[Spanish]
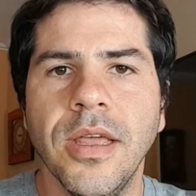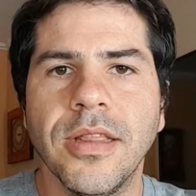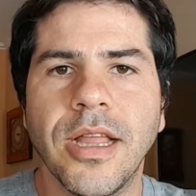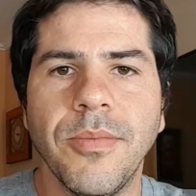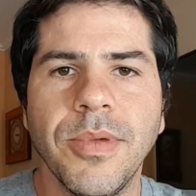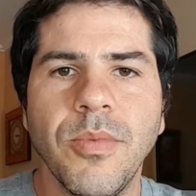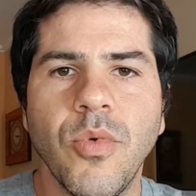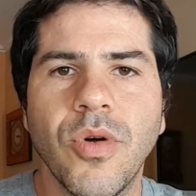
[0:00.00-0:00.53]

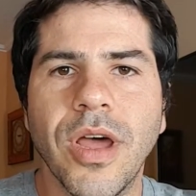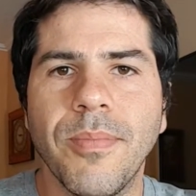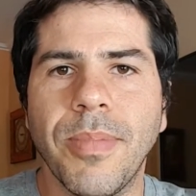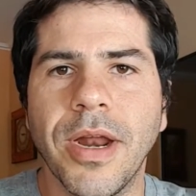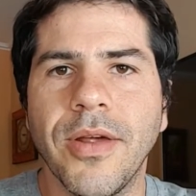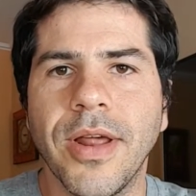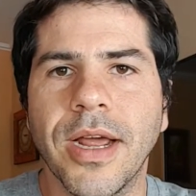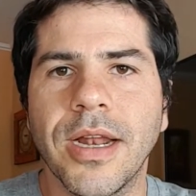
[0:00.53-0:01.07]
También buscar
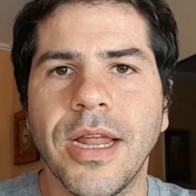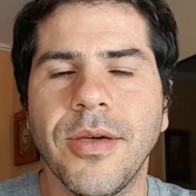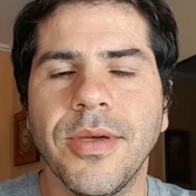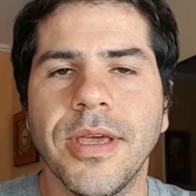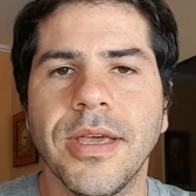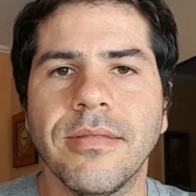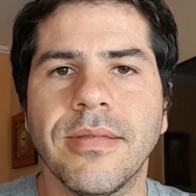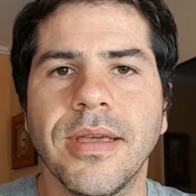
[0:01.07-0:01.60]
palabras
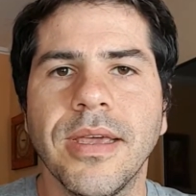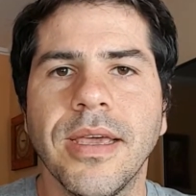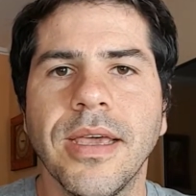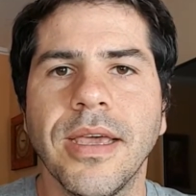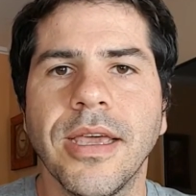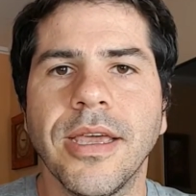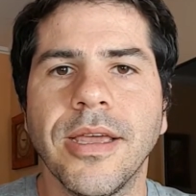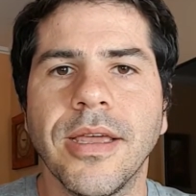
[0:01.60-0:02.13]
claves
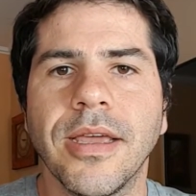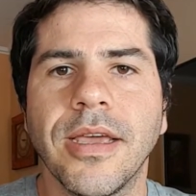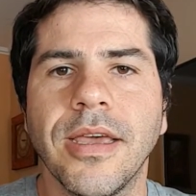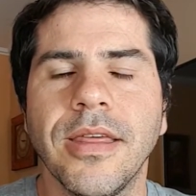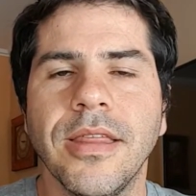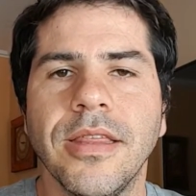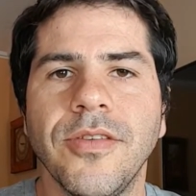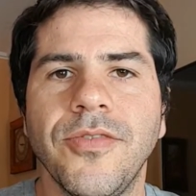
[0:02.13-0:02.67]
eh, que
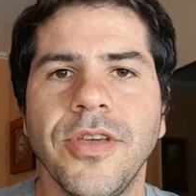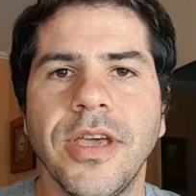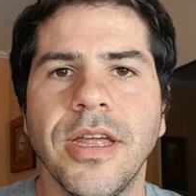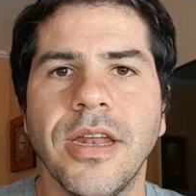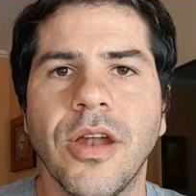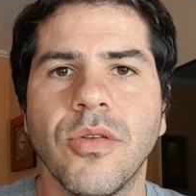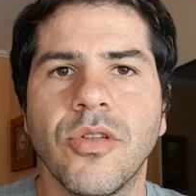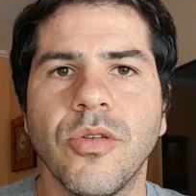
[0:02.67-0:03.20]

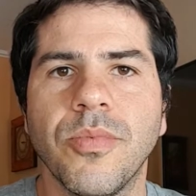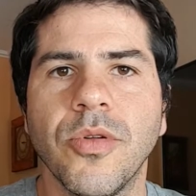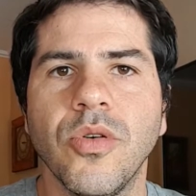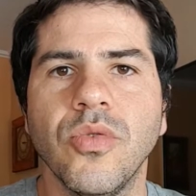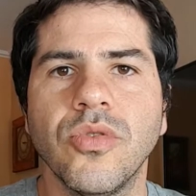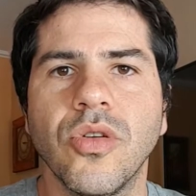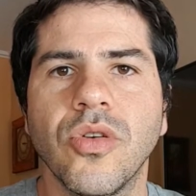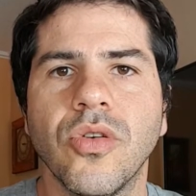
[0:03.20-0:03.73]
identifiquen a nuestro
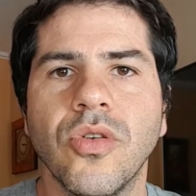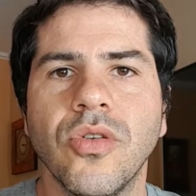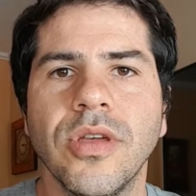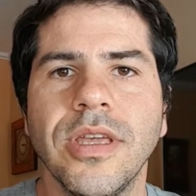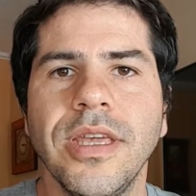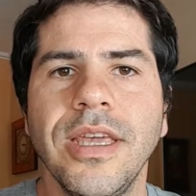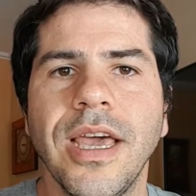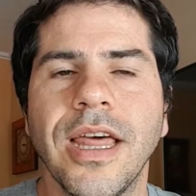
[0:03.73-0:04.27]
producto
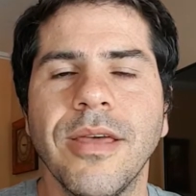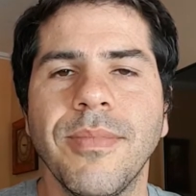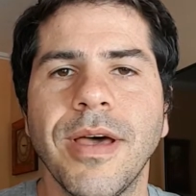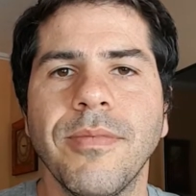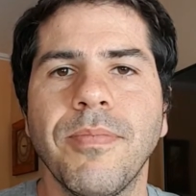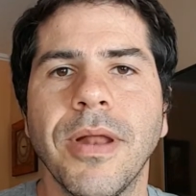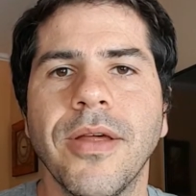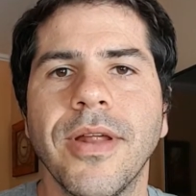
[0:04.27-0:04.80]
y
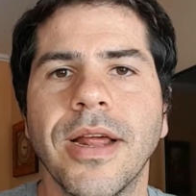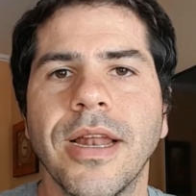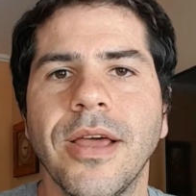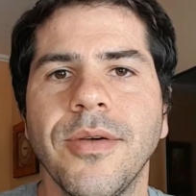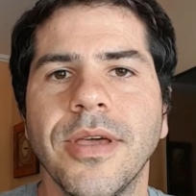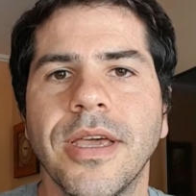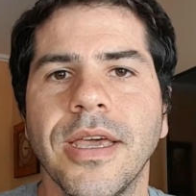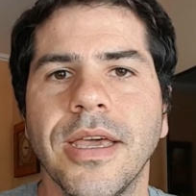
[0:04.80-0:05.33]
además palabras
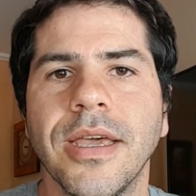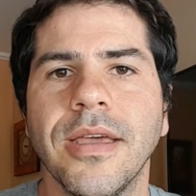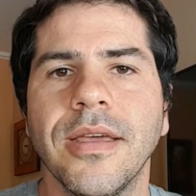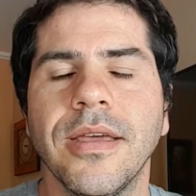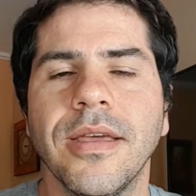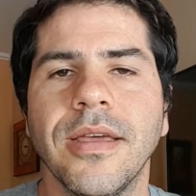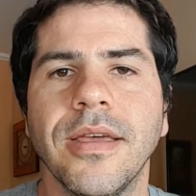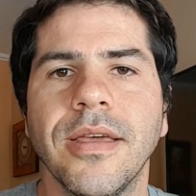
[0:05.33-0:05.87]
claves que,
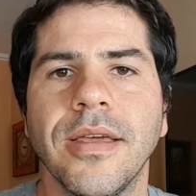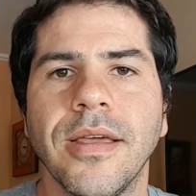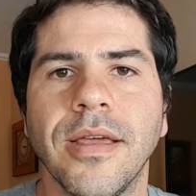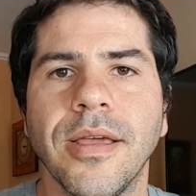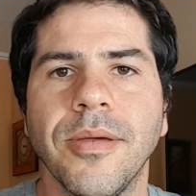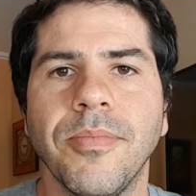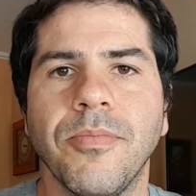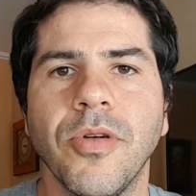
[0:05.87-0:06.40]

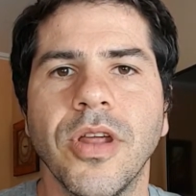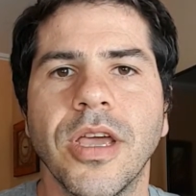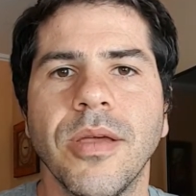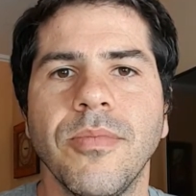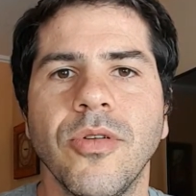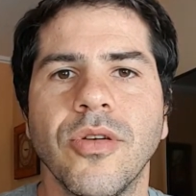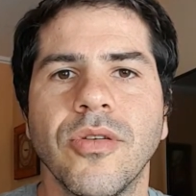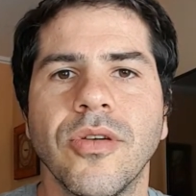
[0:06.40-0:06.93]
eh, por ejemplo,